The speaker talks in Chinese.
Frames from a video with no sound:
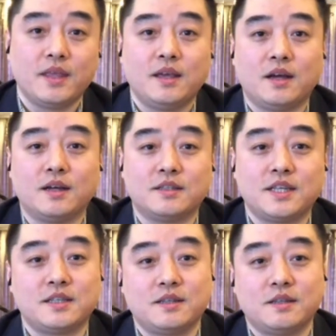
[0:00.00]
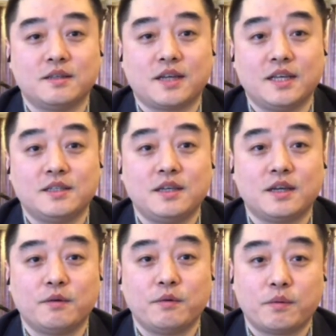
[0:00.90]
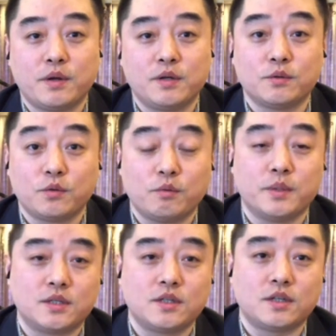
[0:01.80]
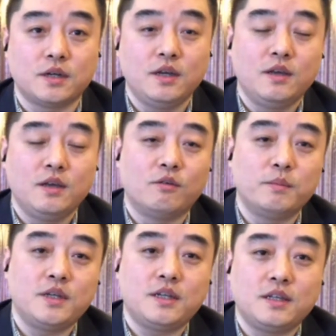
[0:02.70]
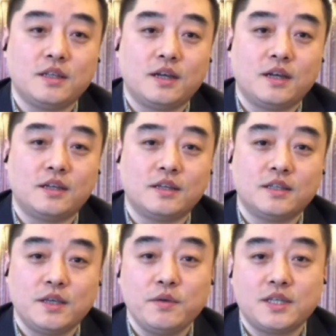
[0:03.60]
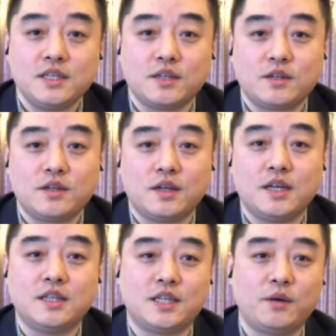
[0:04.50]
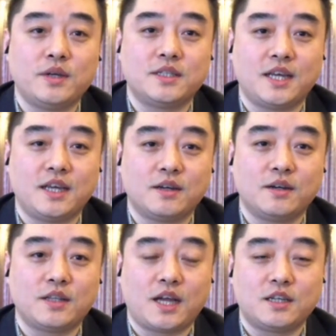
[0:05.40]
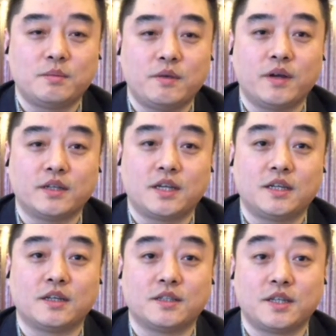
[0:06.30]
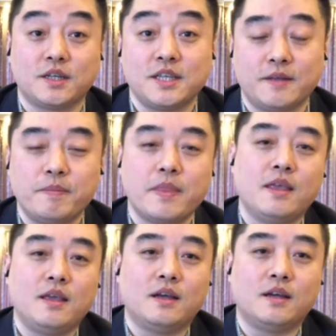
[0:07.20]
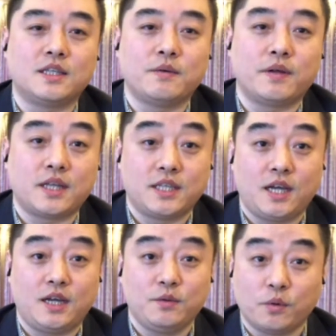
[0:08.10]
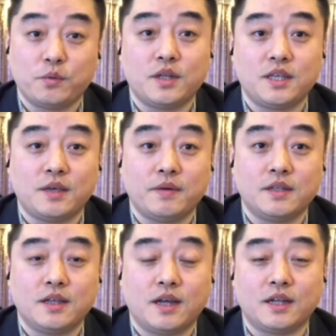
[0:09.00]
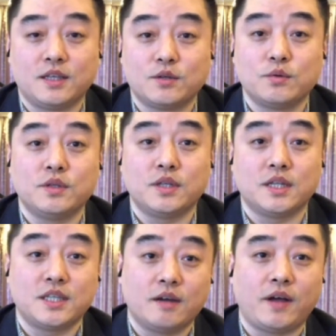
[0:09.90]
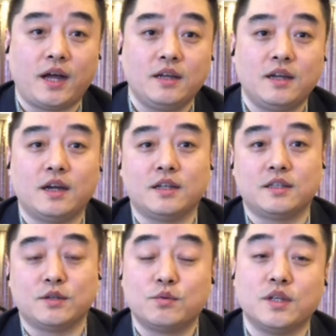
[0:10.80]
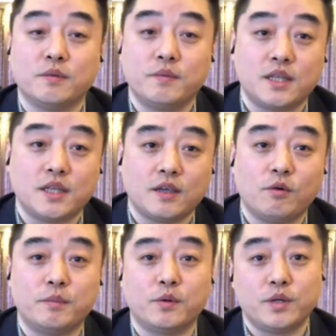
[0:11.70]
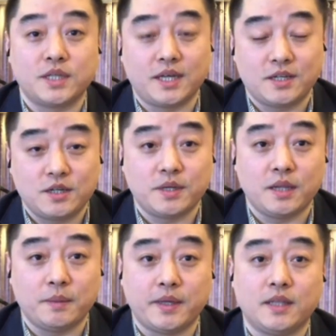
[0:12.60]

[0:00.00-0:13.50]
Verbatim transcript: 啊，再次感谢各位观众对我们的支持。我们的呃音乐新形式呢，将会在各大视频网站上上线。啊，希望大家踊跃提问啊，提出你的想法啊，提出你的问题，我们也会在视频里面